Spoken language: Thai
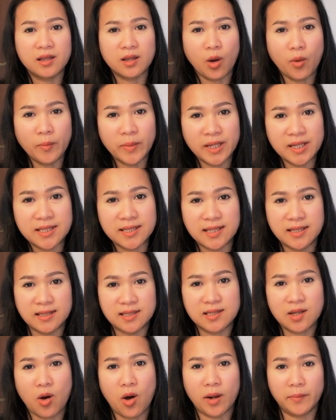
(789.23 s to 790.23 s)
ต้องมีสิน
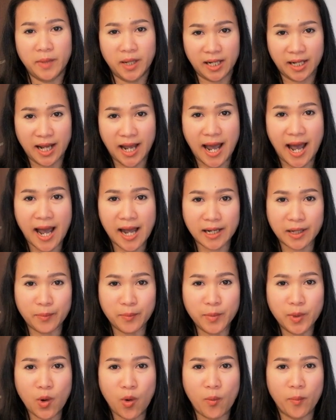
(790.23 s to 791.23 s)
สอดเหมือนค่า
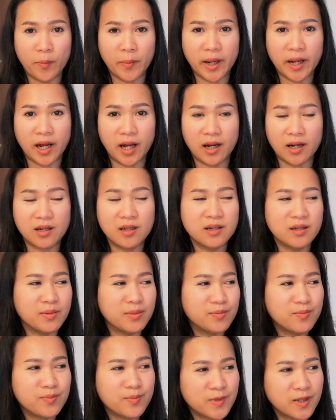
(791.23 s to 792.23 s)
น้ำนมนะคะ คือ
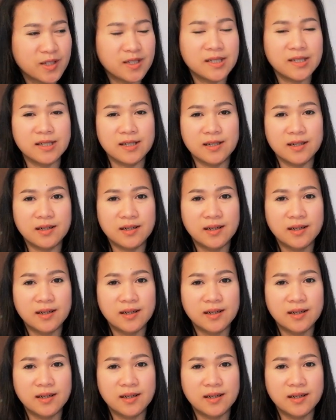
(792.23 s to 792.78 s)
คือ